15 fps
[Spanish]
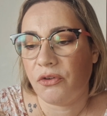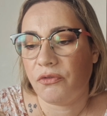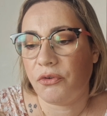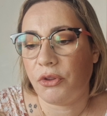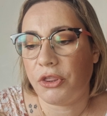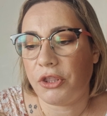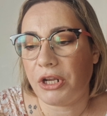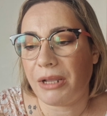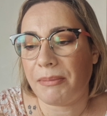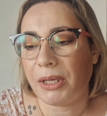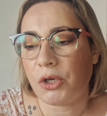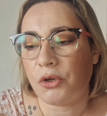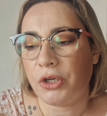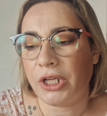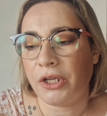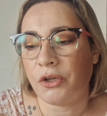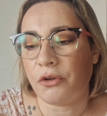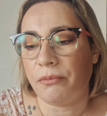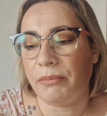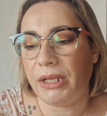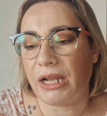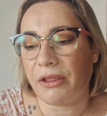Funciona mejor en
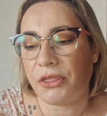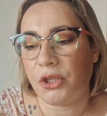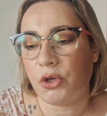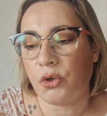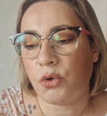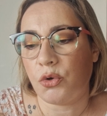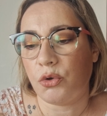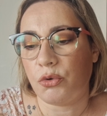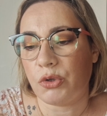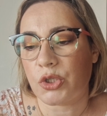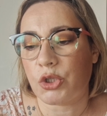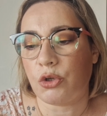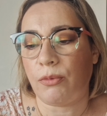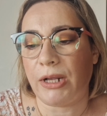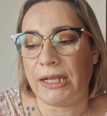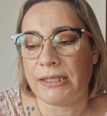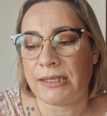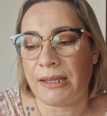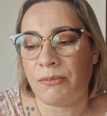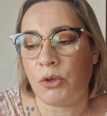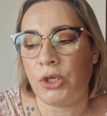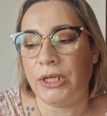combinación con nuestro
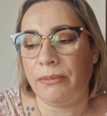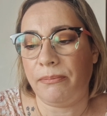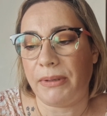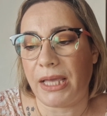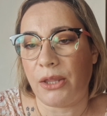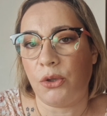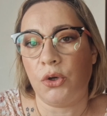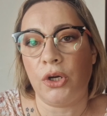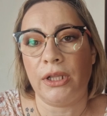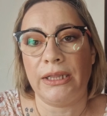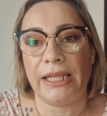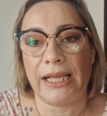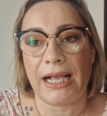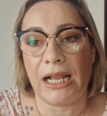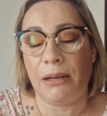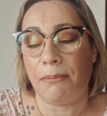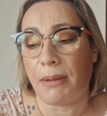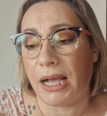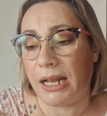bálsamo limpiador de Cal